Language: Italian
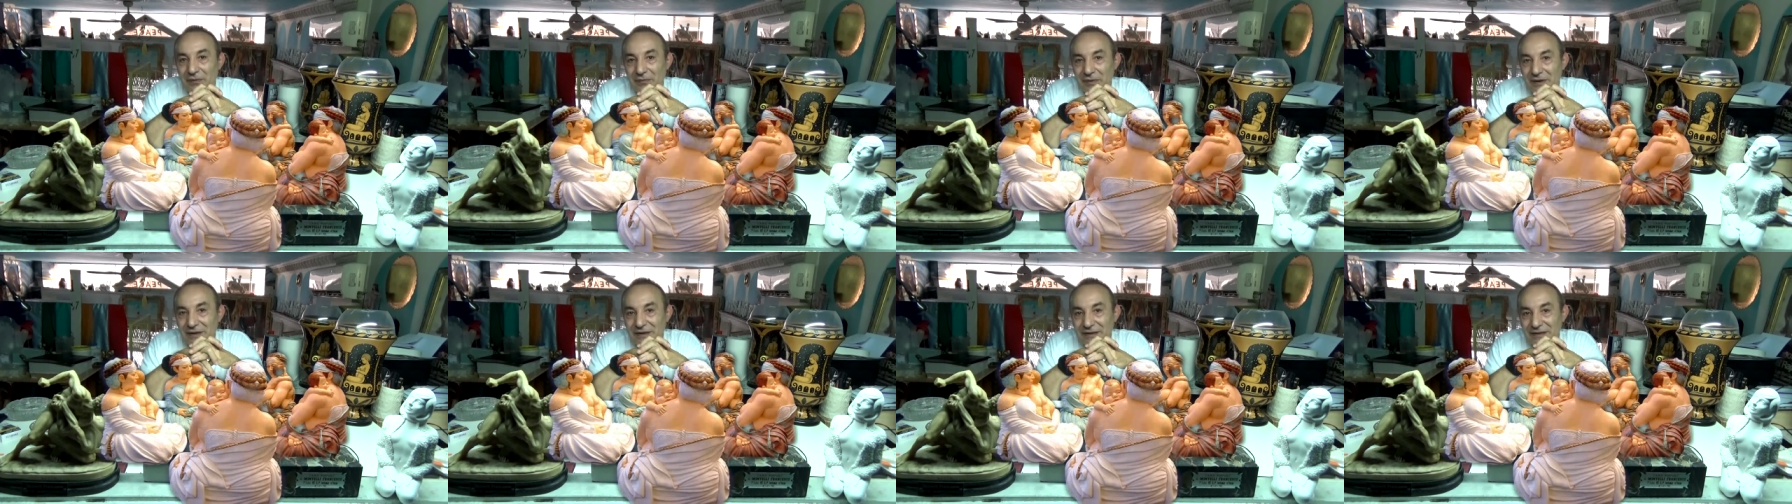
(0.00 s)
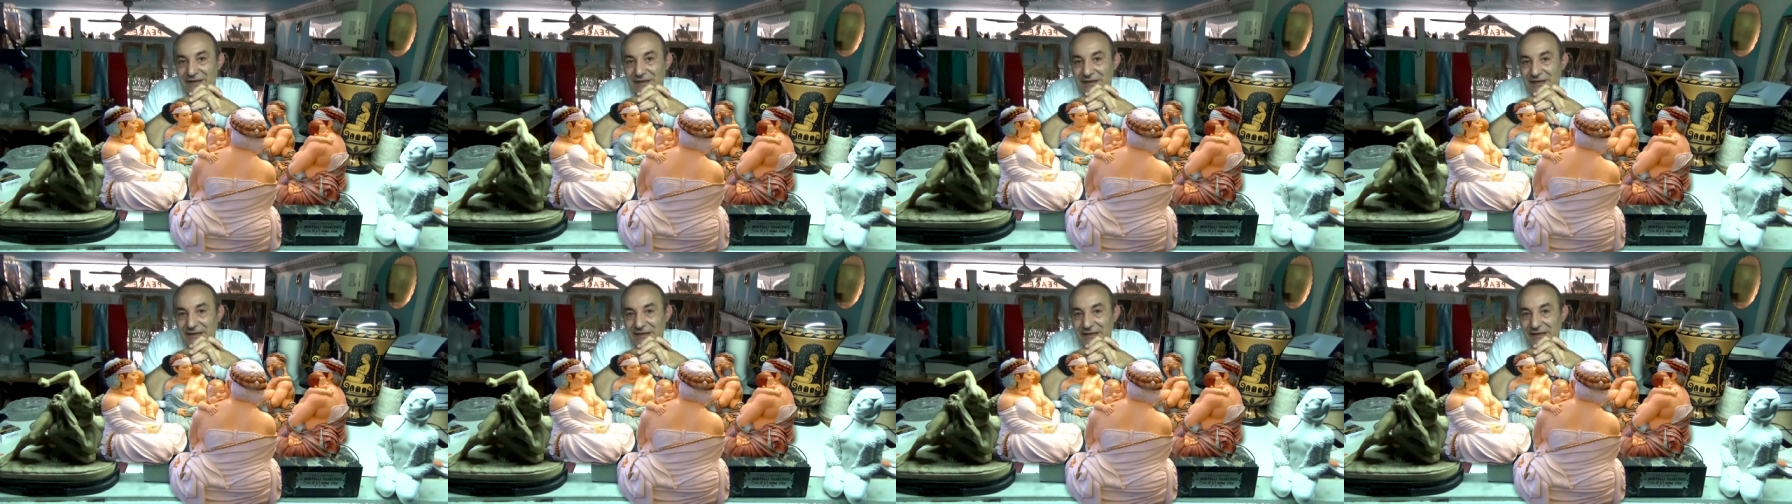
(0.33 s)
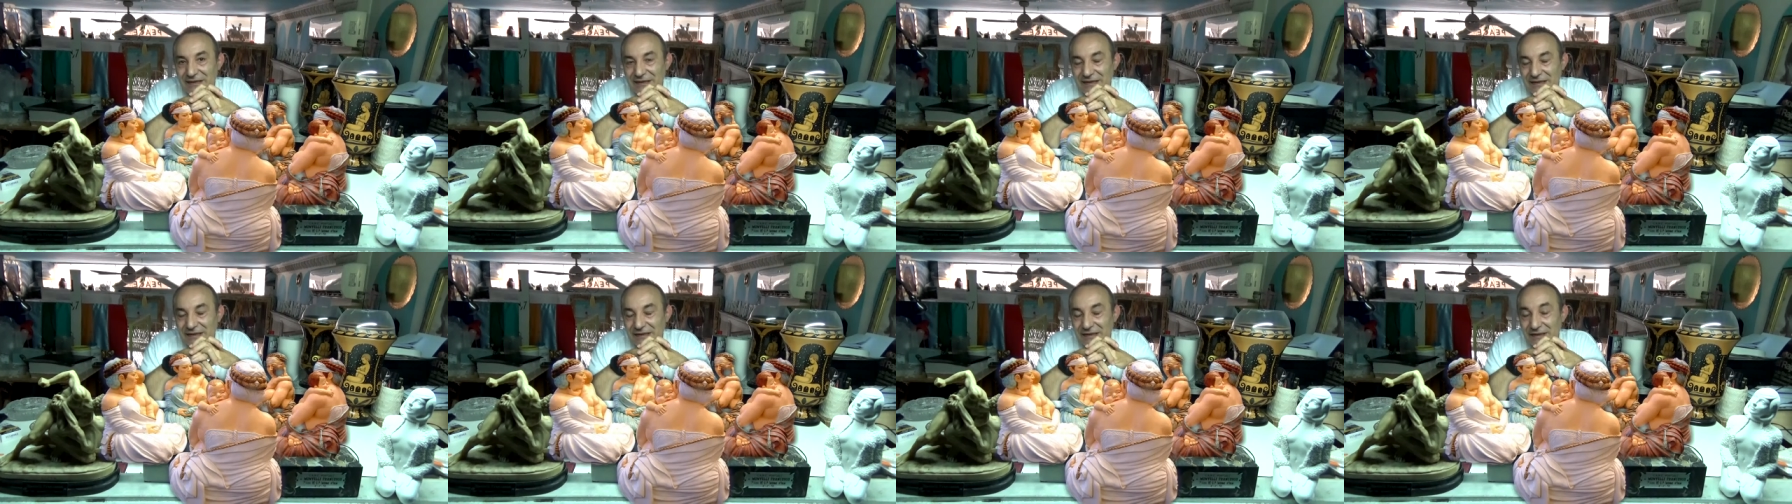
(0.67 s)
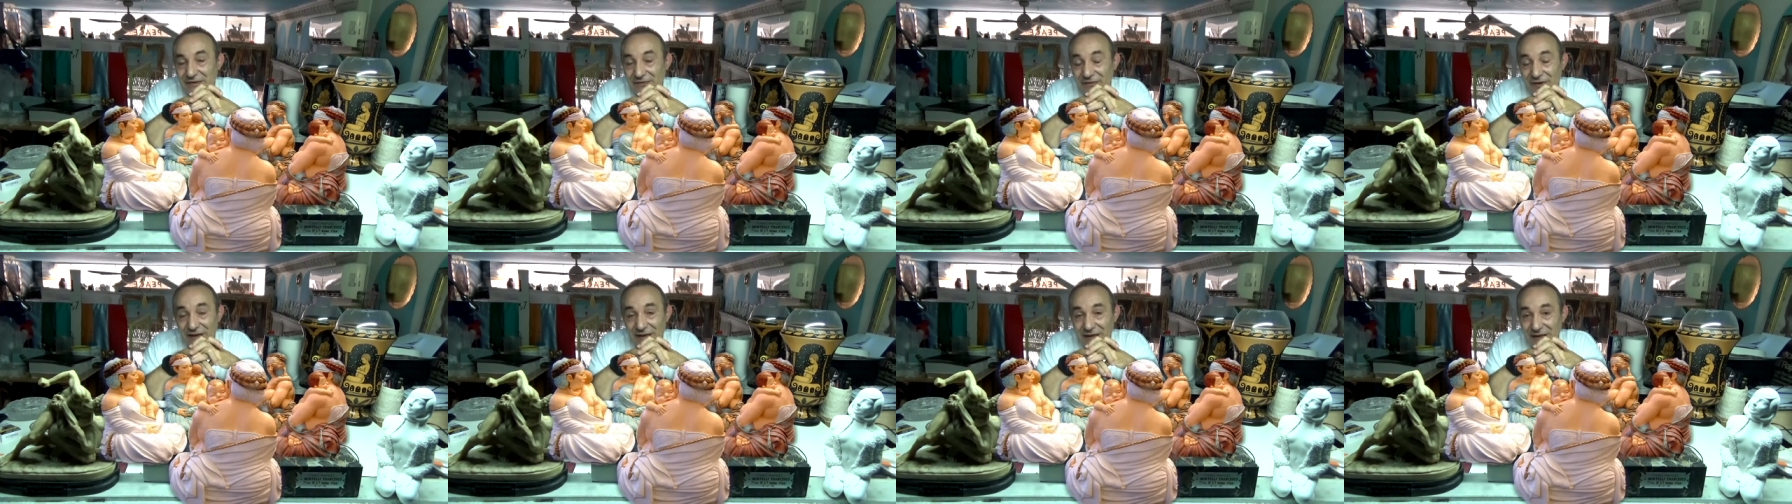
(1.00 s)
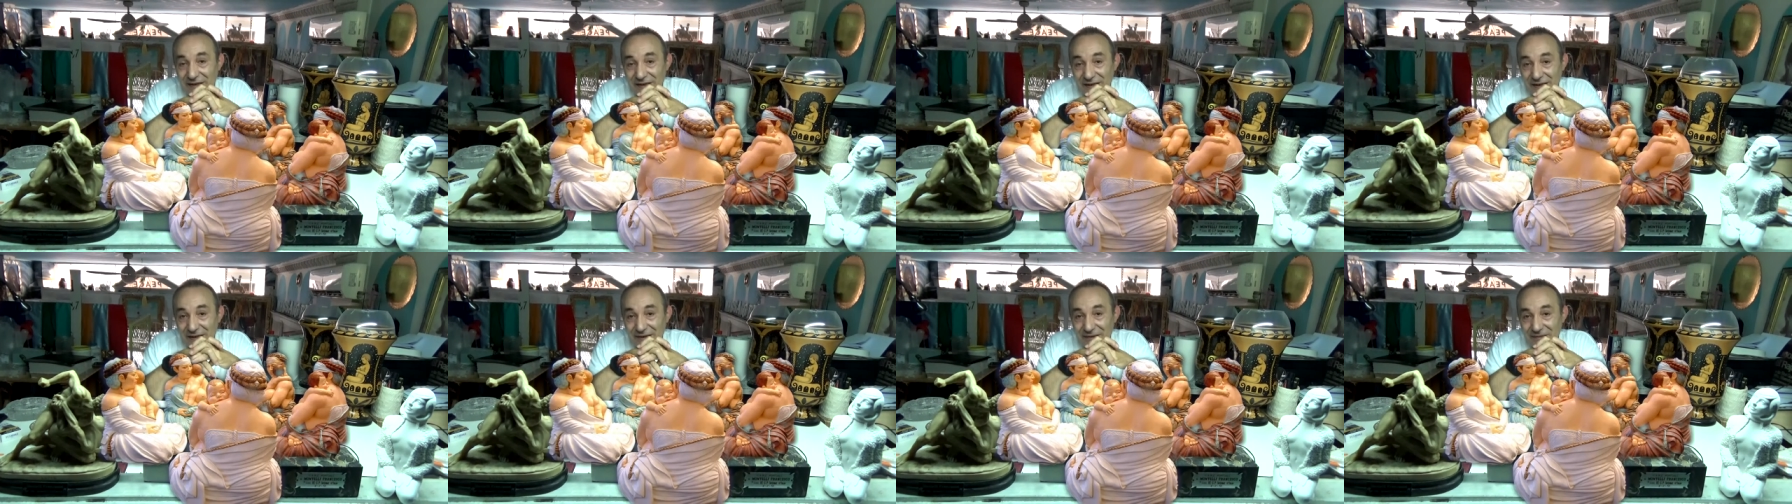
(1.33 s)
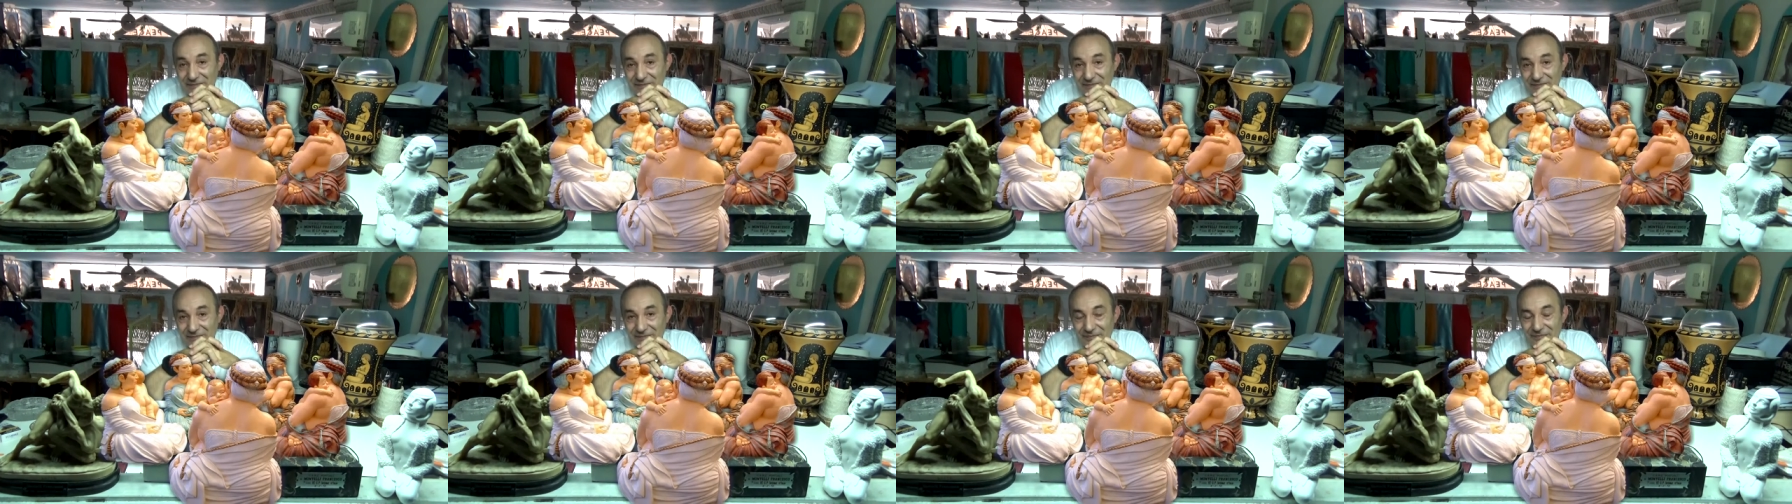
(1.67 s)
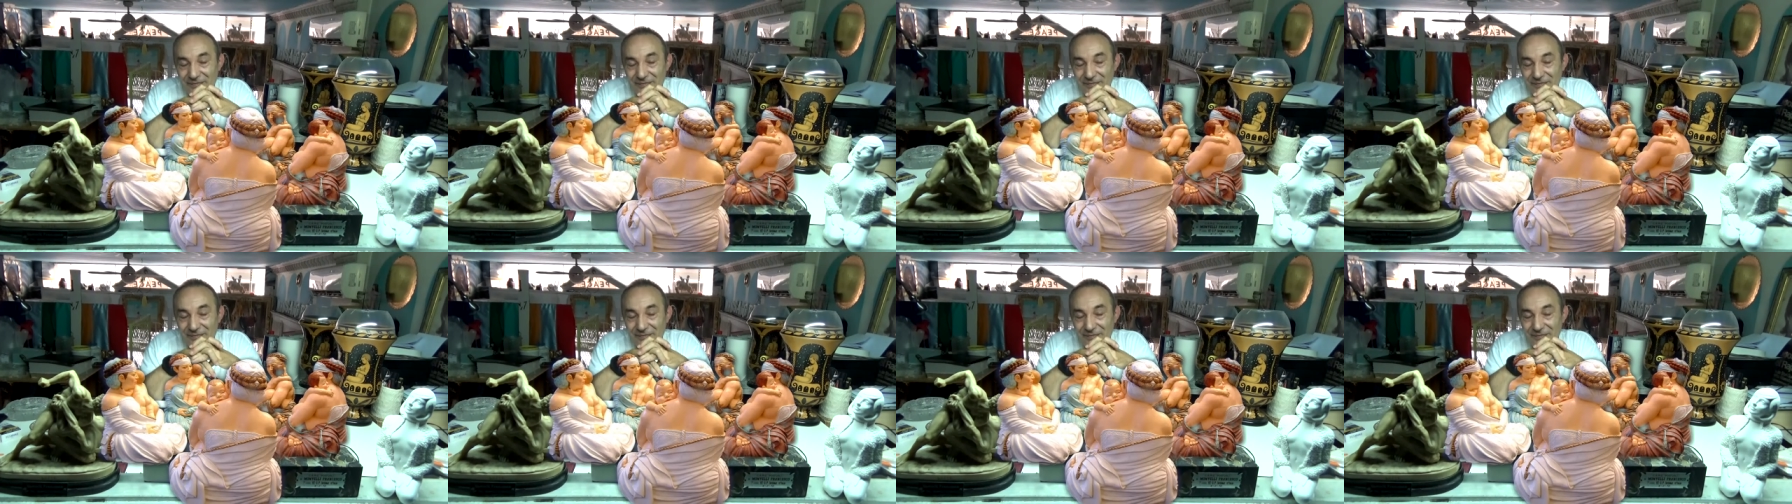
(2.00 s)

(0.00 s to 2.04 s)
mesi di vita.